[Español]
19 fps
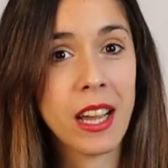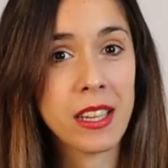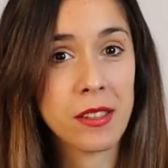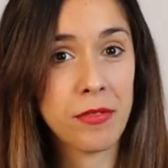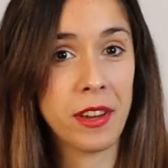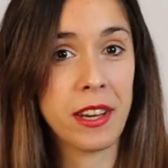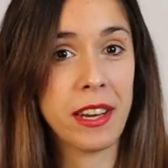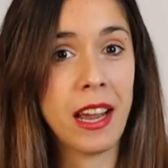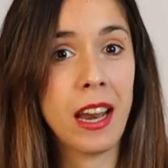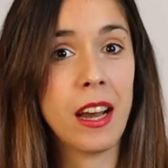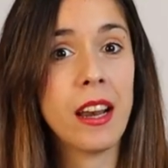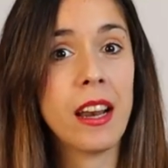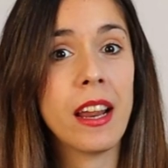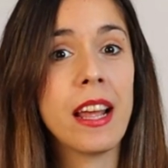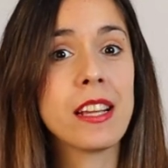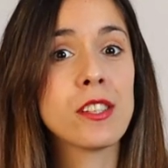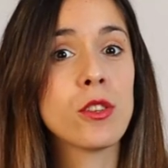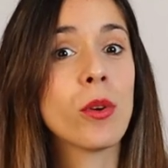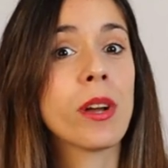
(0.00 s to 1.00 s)
que al final
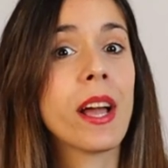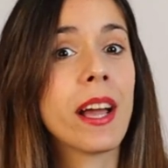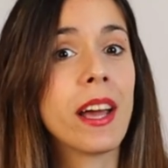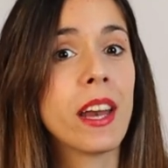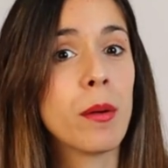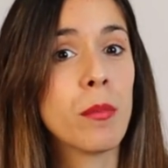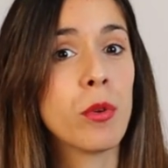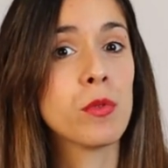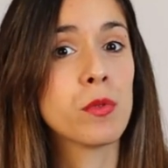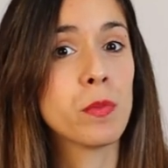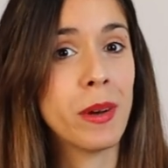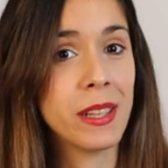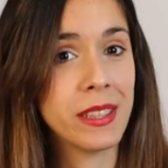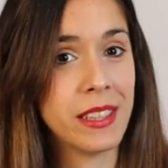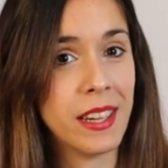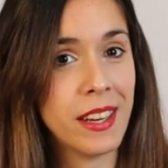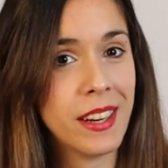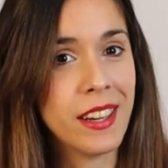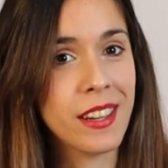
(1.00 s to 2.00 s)
es lo que queremos
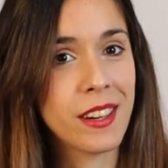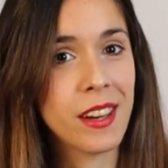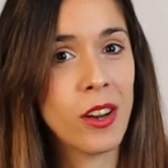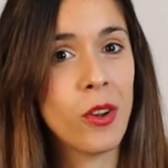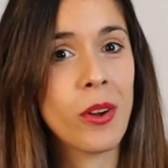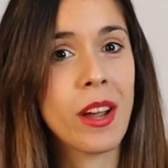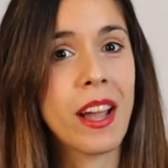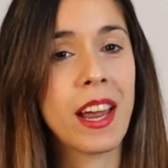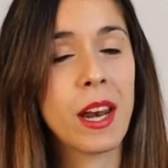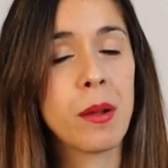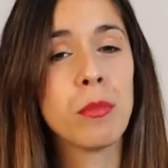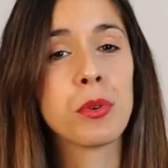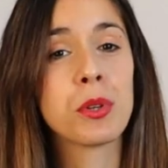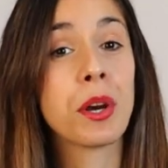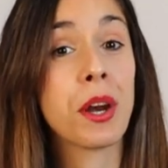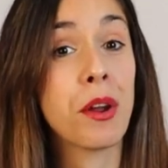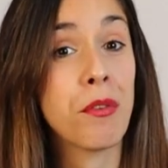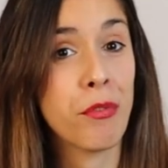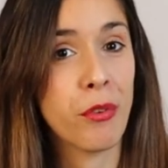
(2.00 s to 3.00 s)
mantener, lo que
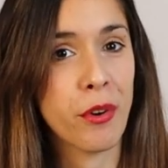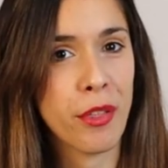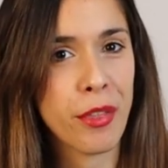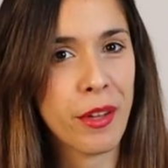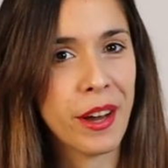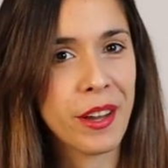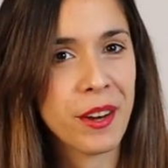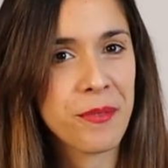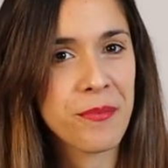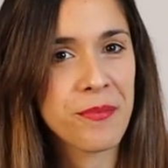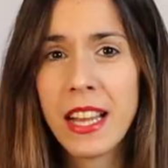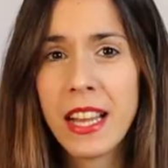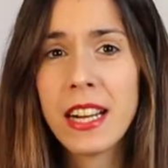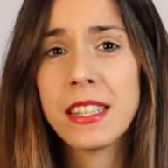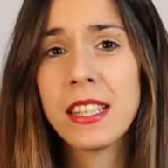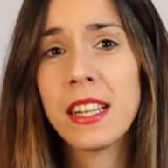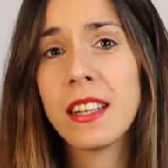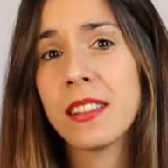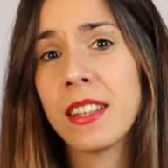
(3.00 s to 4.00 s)
queremos reforzar. Y
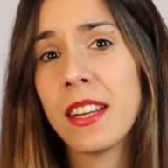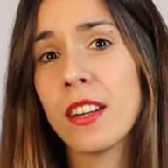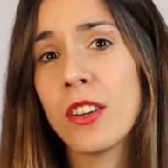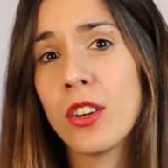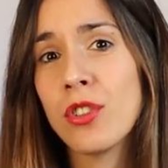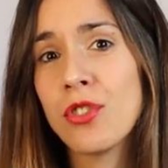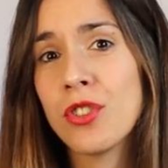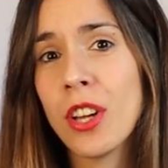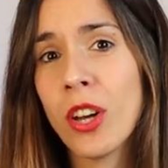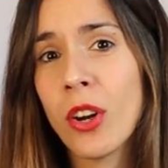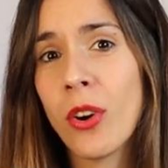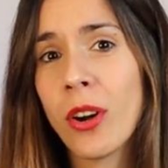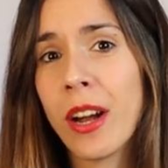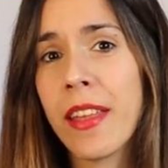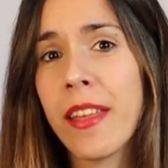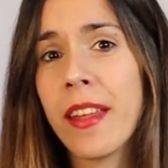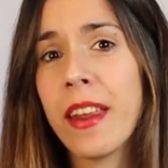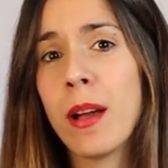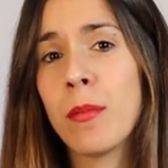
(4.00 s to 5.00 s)
el tercer consejo
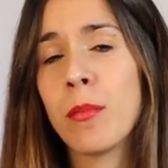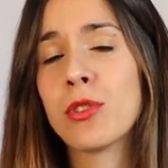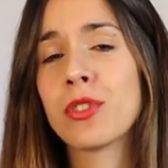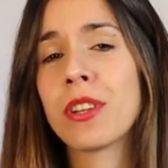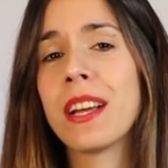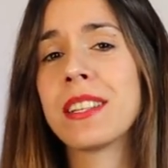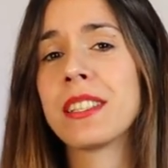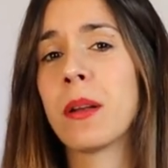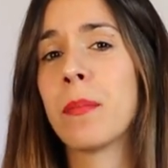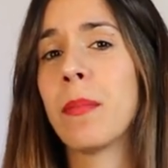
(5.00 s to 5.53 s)
que diríamos que es